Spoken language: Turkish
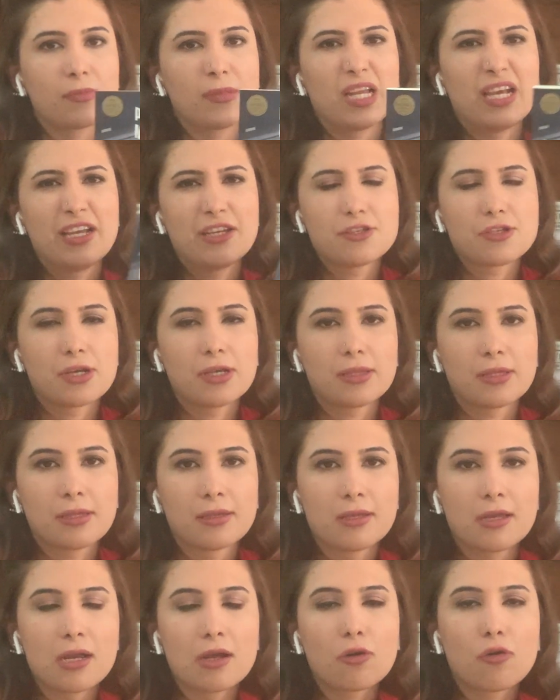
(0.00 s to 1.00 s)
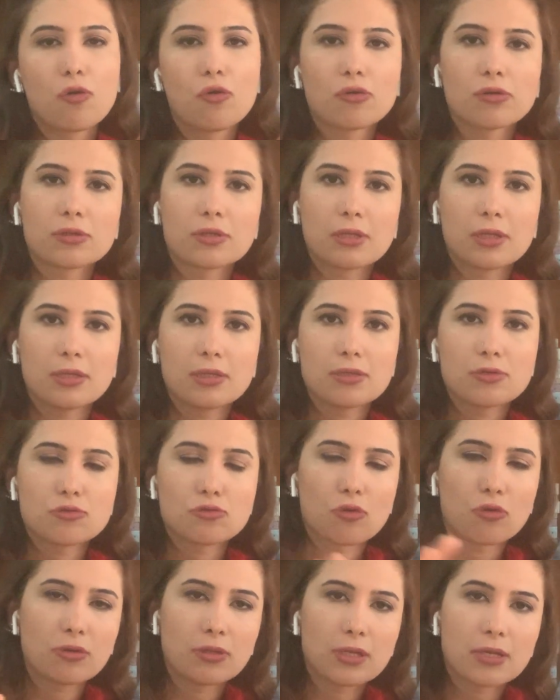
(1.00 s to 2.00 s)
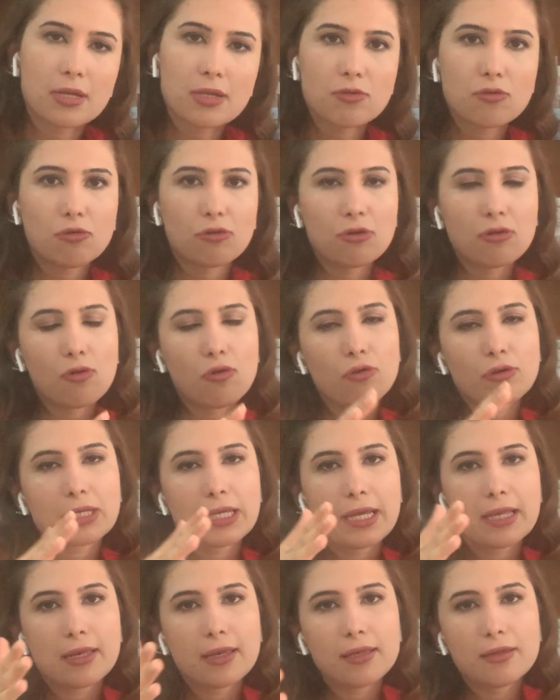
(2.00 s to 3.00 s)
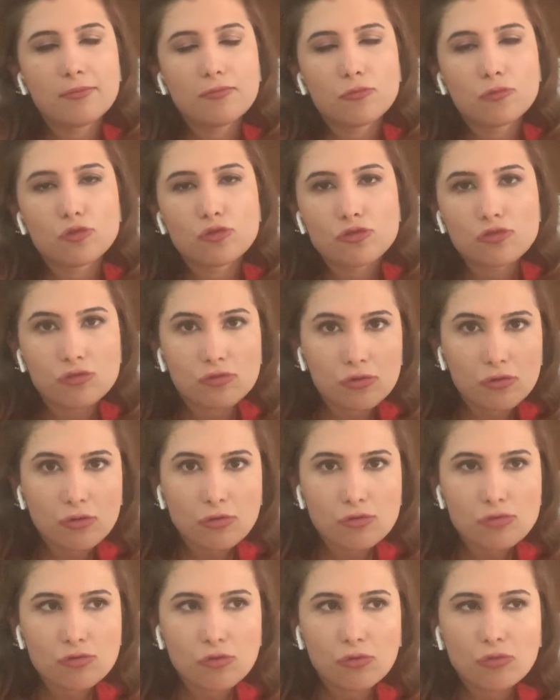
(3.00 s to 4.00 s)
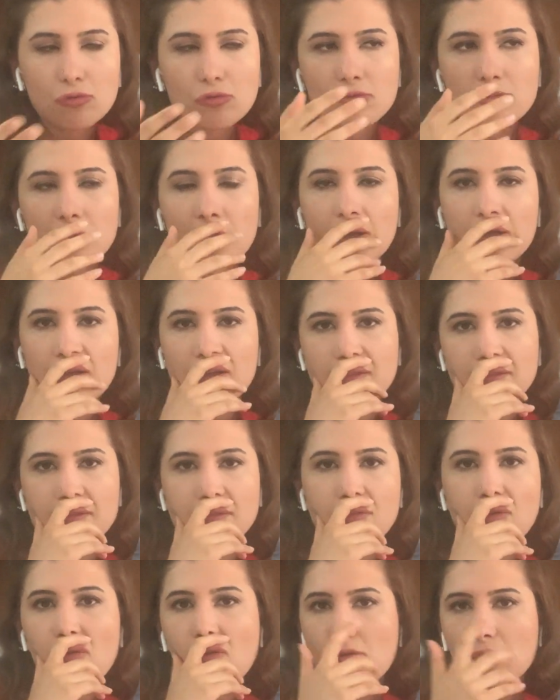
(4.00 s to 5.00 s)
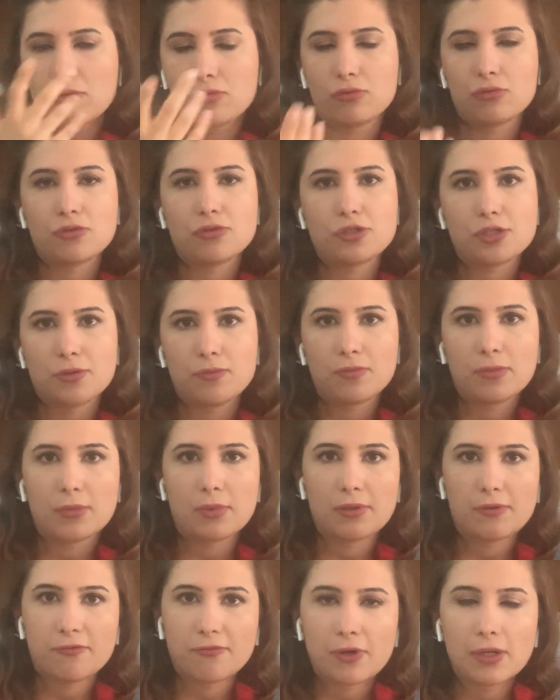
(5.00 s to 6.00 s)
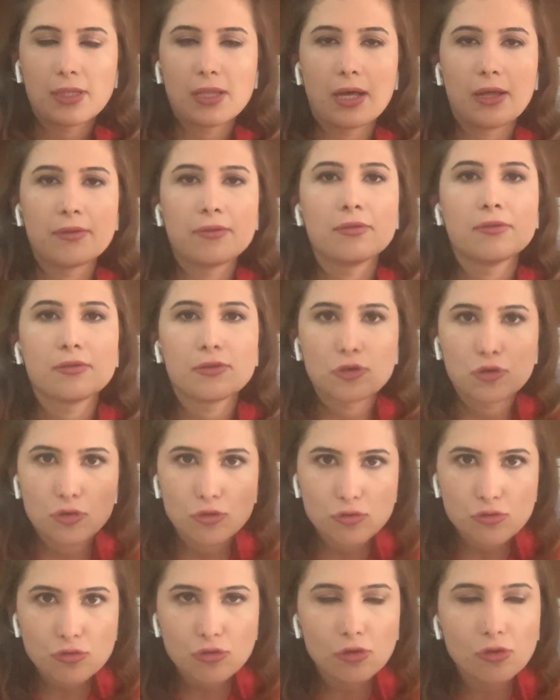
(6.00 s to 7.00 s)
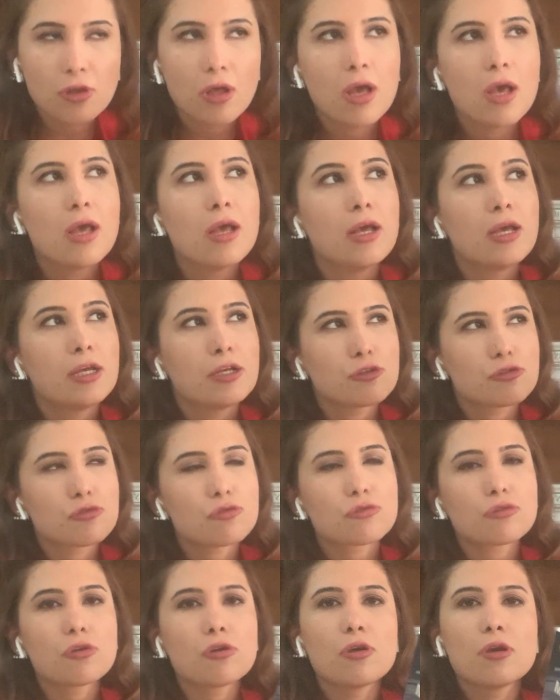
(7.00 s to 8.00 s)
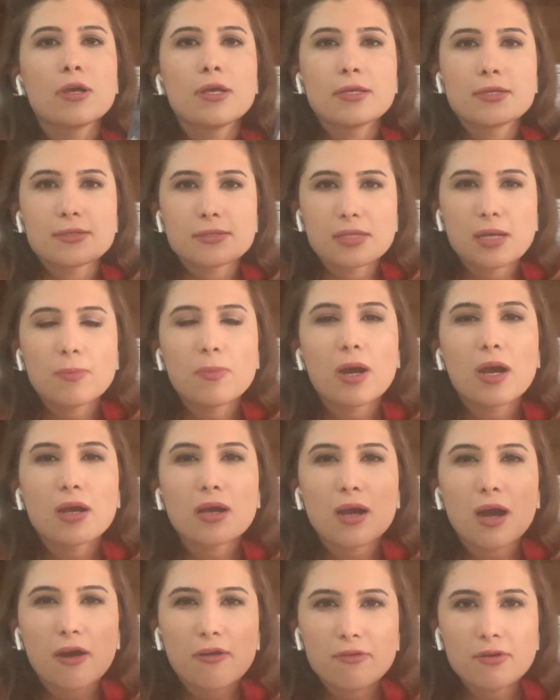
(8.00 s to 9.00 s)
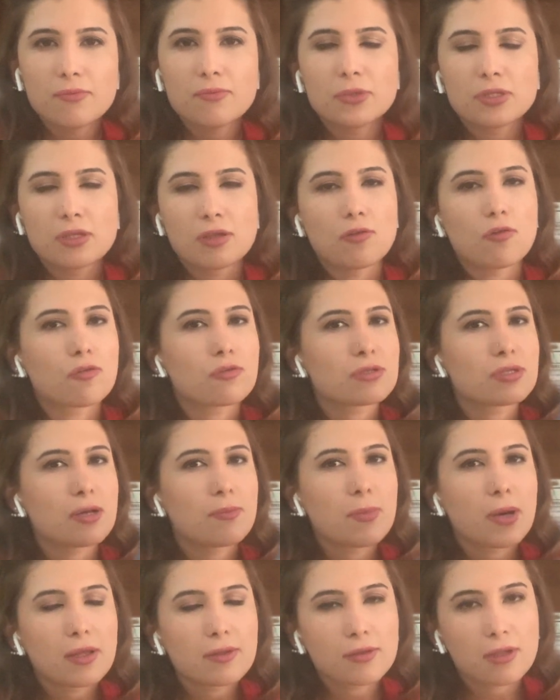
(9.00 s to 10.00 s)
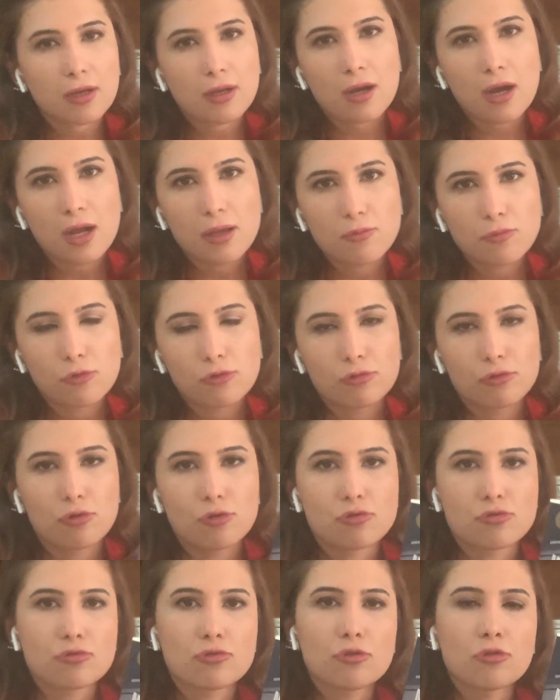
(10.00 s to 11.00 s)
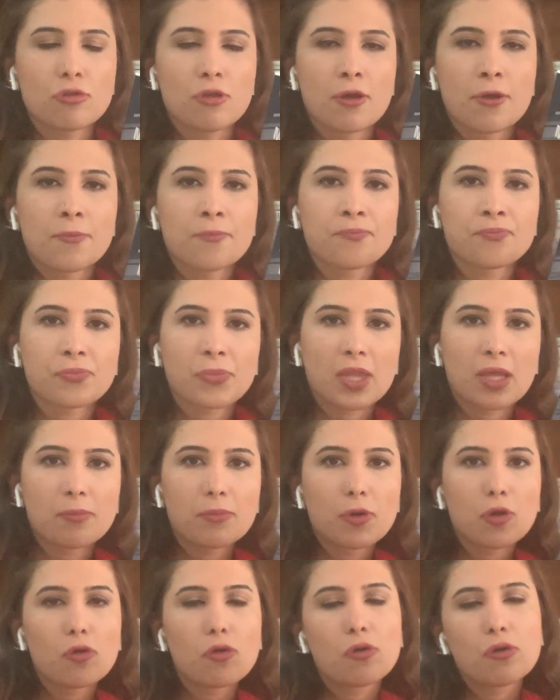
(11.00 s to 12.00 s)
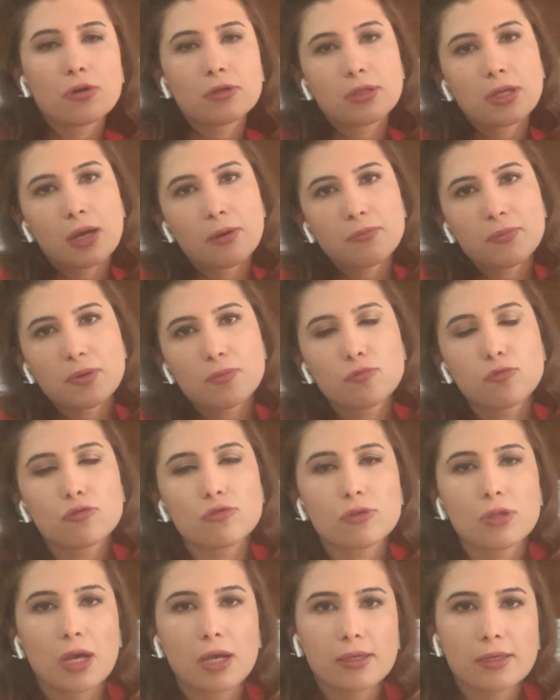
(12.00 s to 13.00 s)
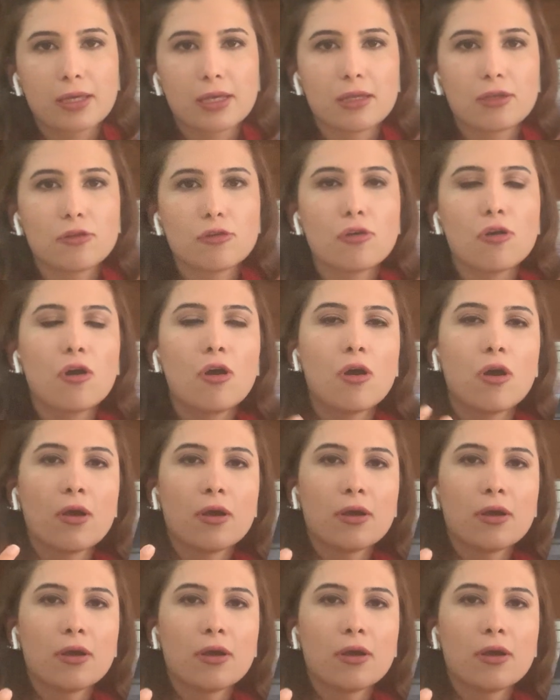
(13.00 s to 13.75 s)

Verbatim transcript: heyecanlanarak hani orta sonlara doğru o gerilim düştü. Sonunda ne oldu şimdi falan diyorsun. Çünkü zaman kavramı da yok. Zamanda kayboluyorsun. Bir oradan bir buradan geliyor.